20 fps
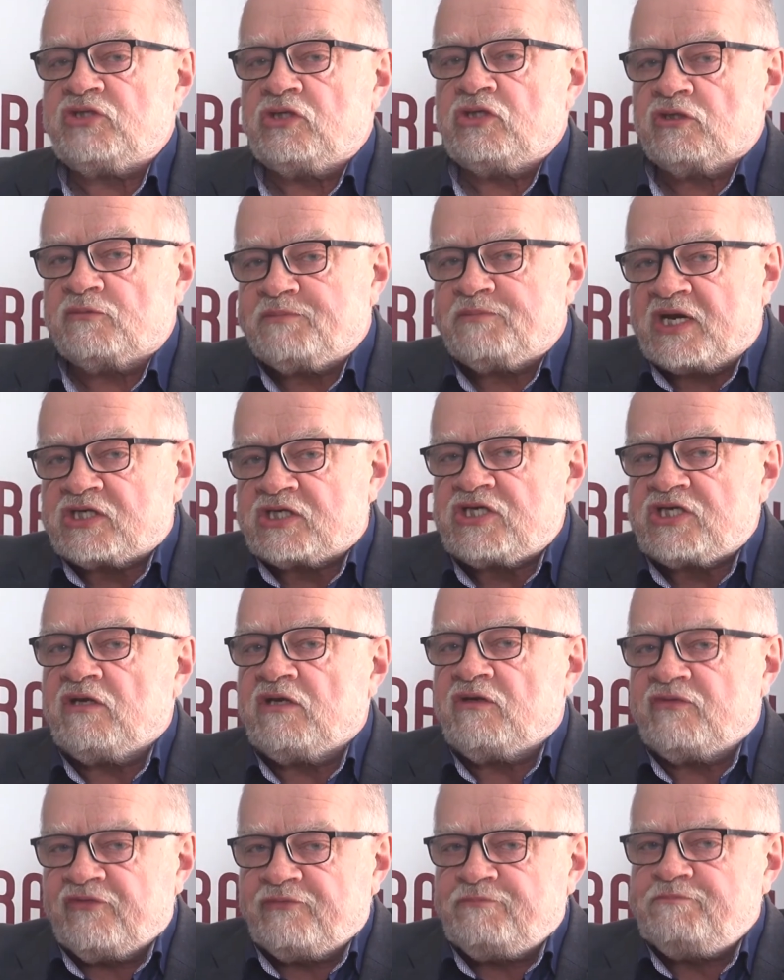czyli od
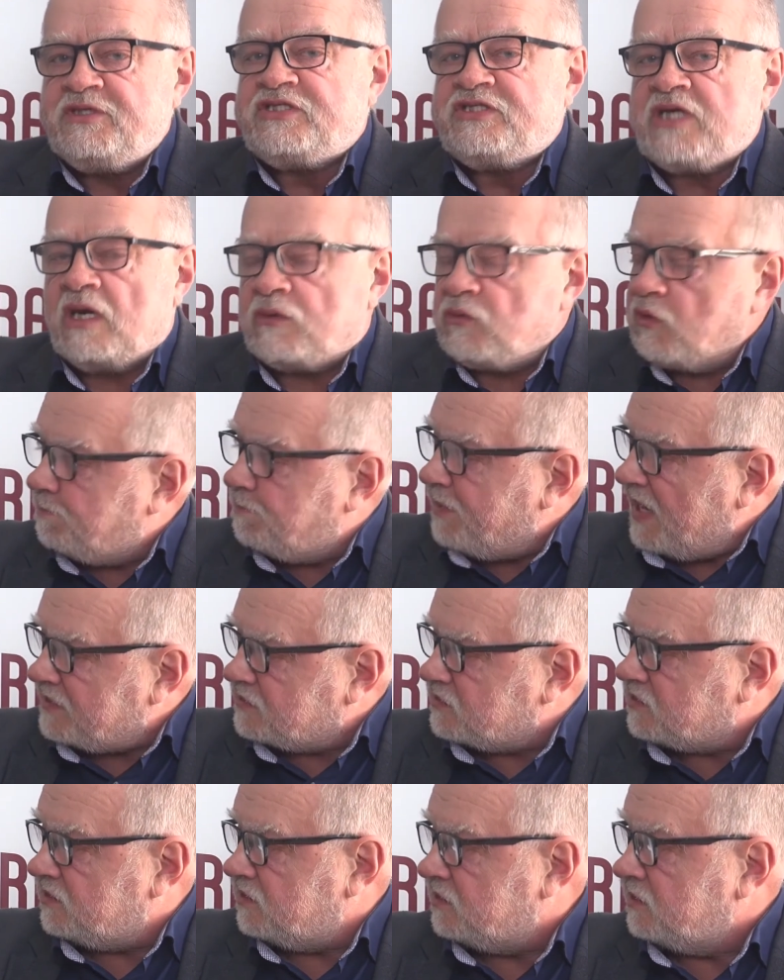pierwszego wbicia
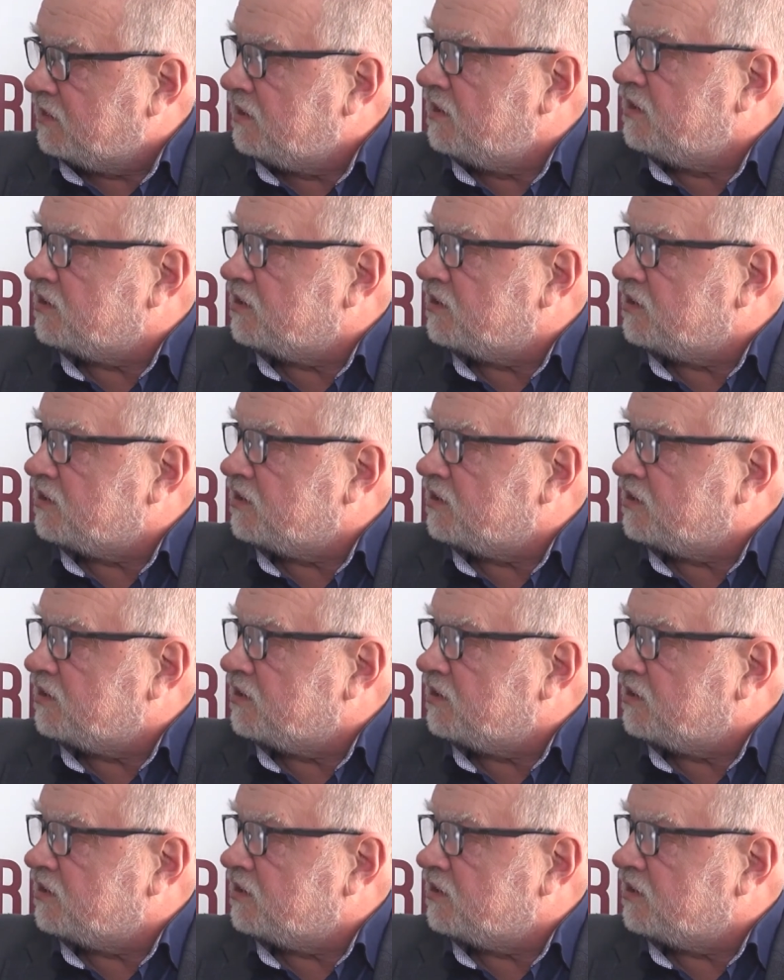łopaty,